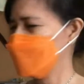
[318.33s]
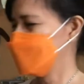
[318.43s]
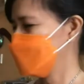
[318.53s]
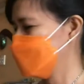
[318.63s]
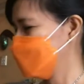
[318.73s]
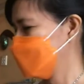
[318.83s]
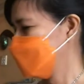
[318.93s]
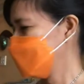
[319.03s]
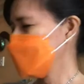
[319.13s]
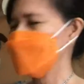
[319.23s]
lang.
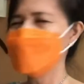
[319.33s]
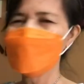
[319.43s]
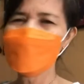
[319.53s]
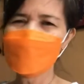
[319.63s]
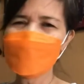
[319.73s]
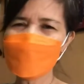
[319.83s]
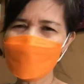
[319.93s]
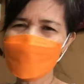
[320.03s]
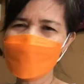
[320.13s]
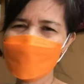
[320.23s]
Wala naman
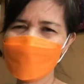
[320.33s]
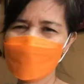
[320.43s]
ganito.